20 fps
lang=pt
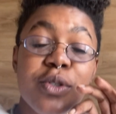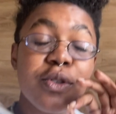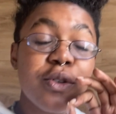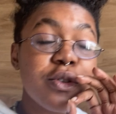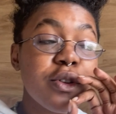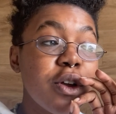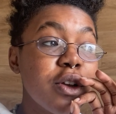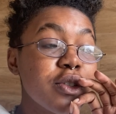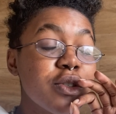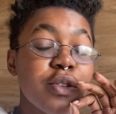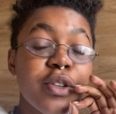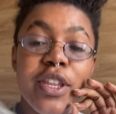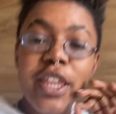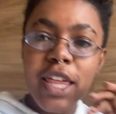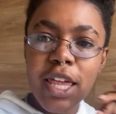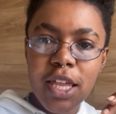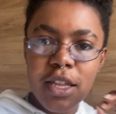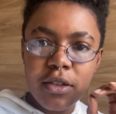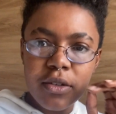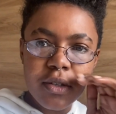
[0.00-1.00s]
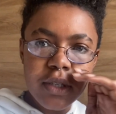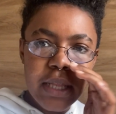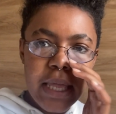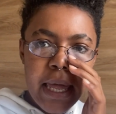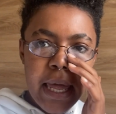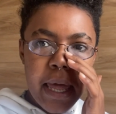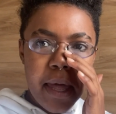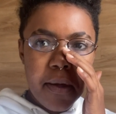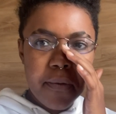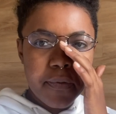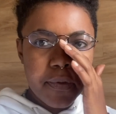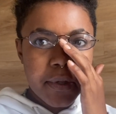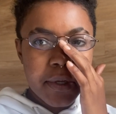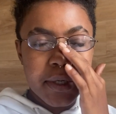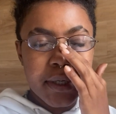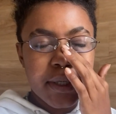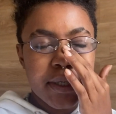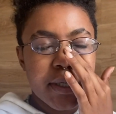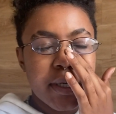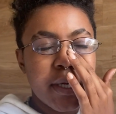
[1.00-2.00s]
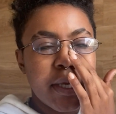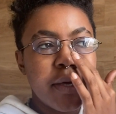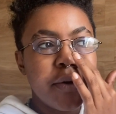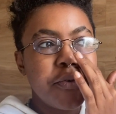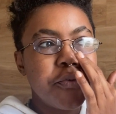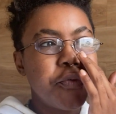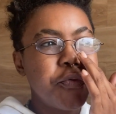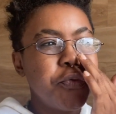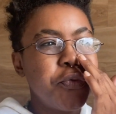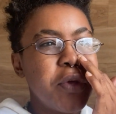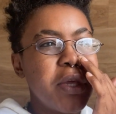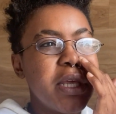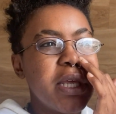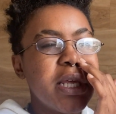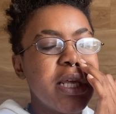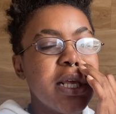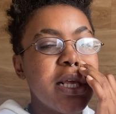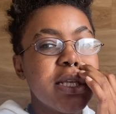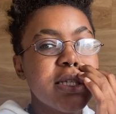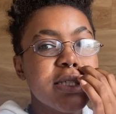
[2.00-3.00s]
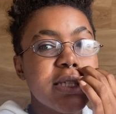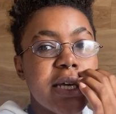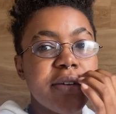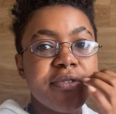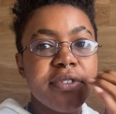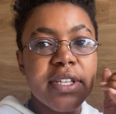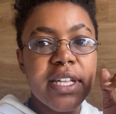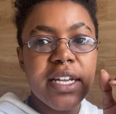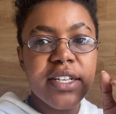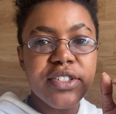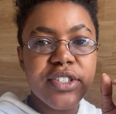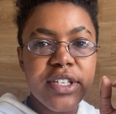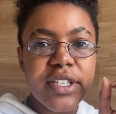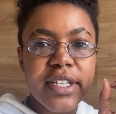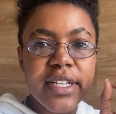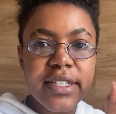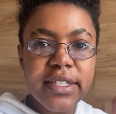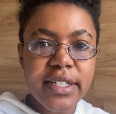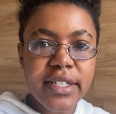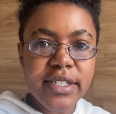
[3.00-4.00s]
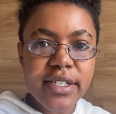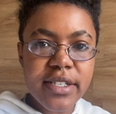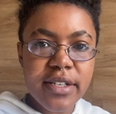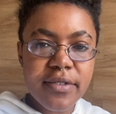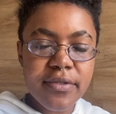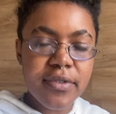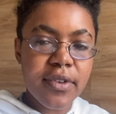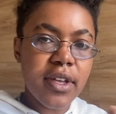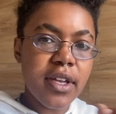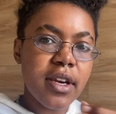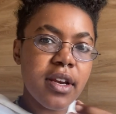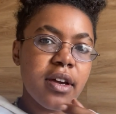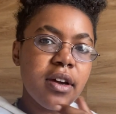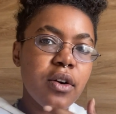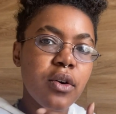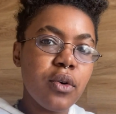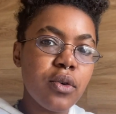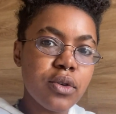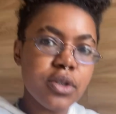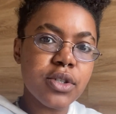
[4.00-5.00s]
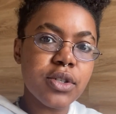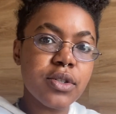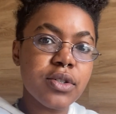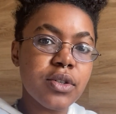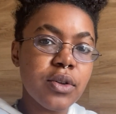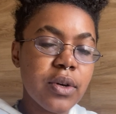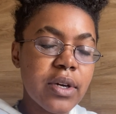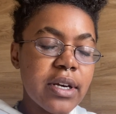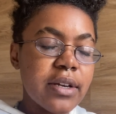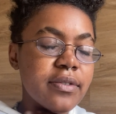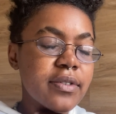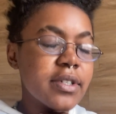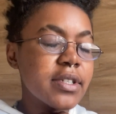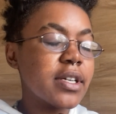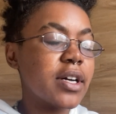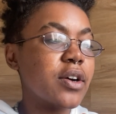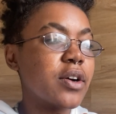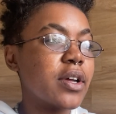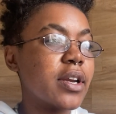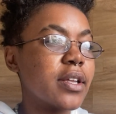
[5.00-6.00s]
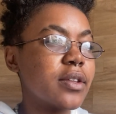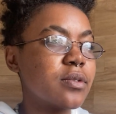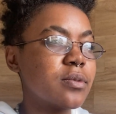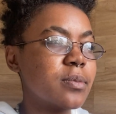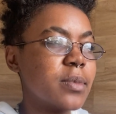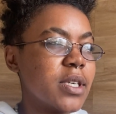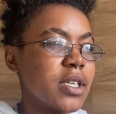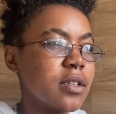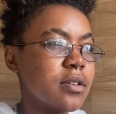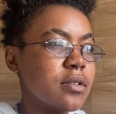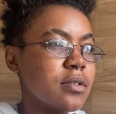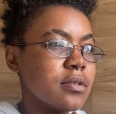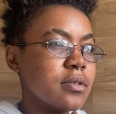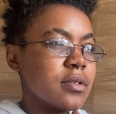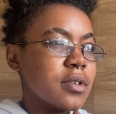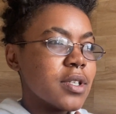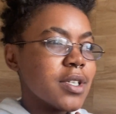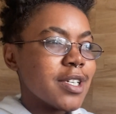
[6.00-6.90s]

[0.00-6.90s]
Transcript: no nosso quinto day after. Eu fiz a fitagem na terça-feira, hoje eu estou gravando agora é domingo.